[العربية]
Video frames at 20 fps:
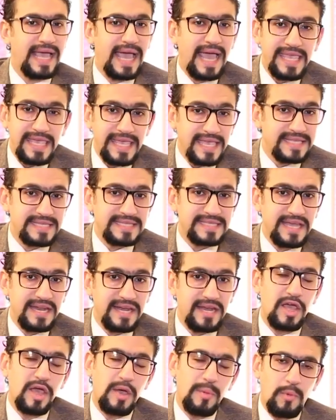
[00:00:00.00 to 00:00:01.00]
اي
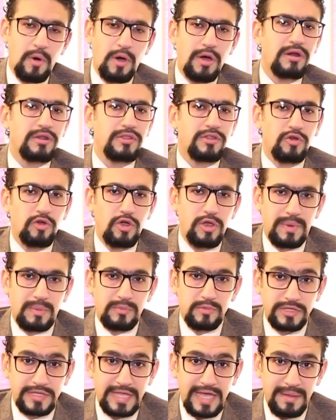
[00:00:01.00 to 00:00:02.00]
انسان معرض ان هو يبقى
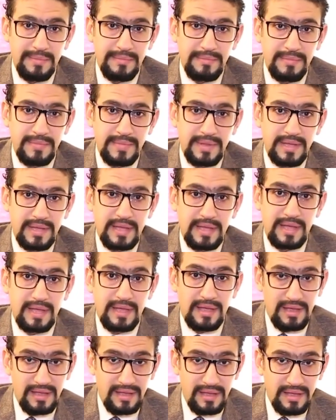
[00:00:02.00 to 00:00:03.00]
متهم
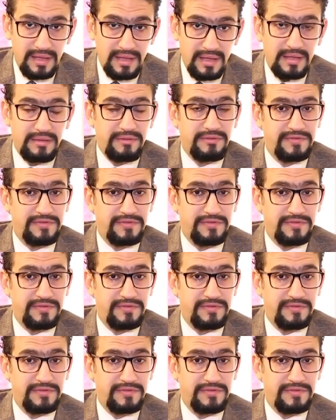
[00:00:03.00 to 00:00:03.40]
آه،